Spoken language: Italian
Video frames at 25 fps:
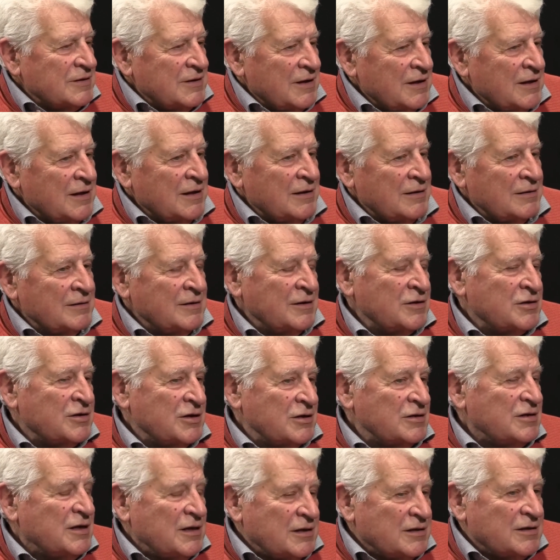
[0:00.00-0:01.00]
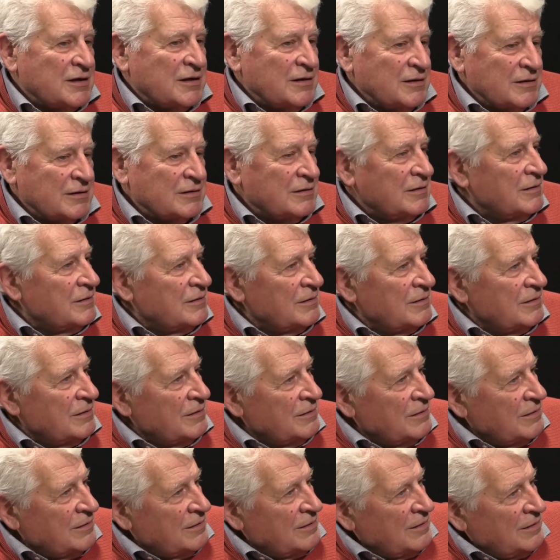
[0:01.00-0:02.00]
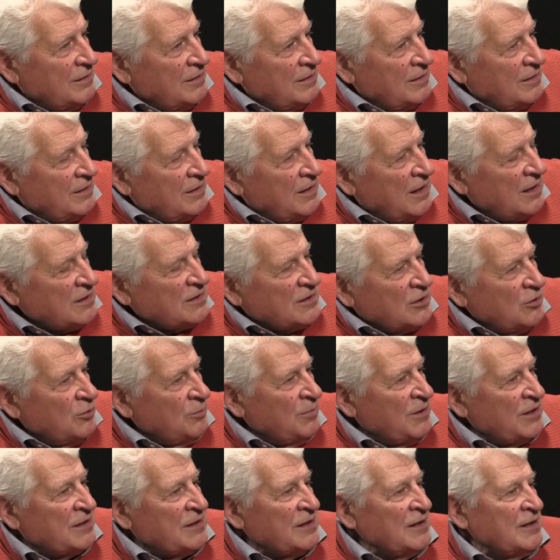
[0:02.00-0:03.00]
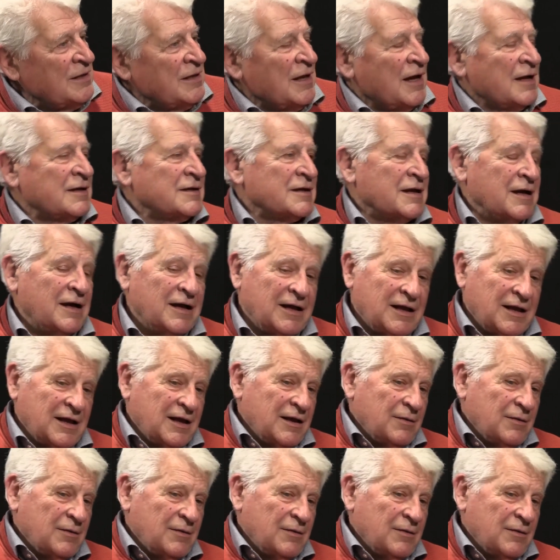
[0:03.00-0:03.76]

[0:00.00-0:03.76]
e dice sì sì e se lo mette in tasca.